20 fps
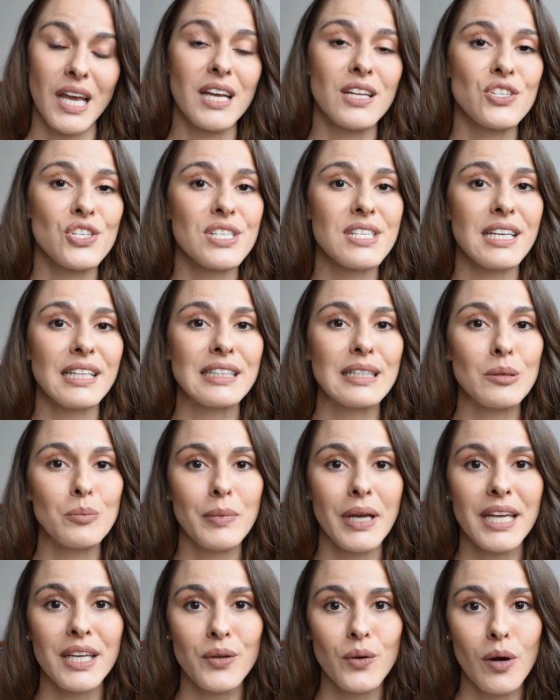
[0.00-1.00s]
Dizem
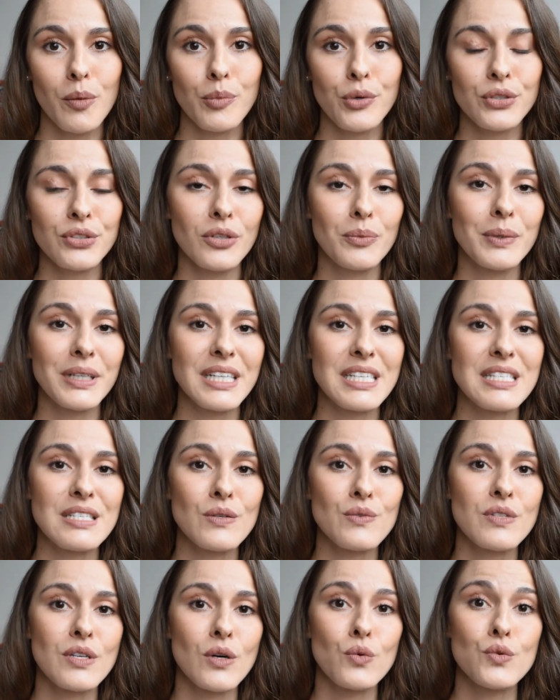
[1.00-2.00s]
também que o aborto é uma
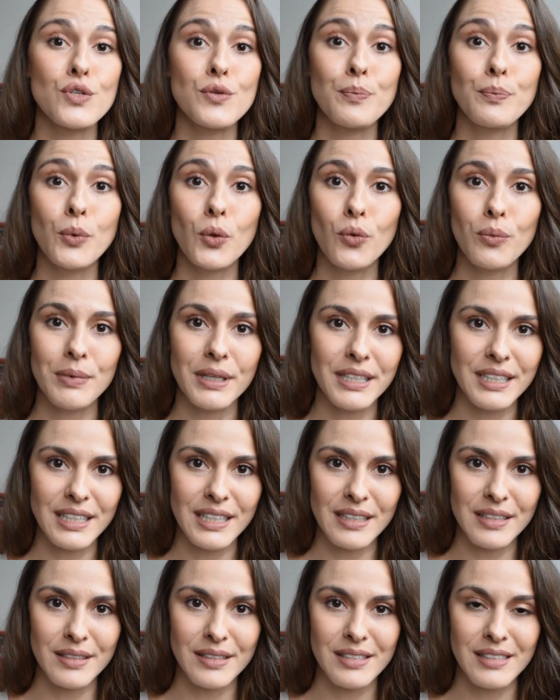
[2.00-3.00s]
questão de saúde
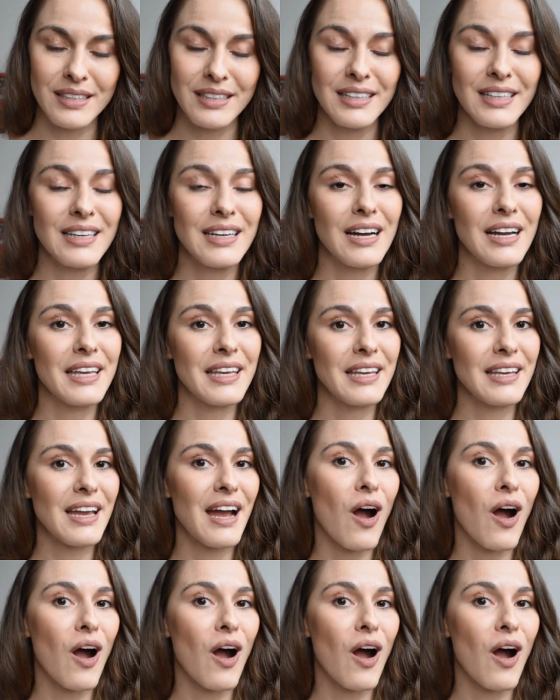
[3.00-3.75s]
pública e aí,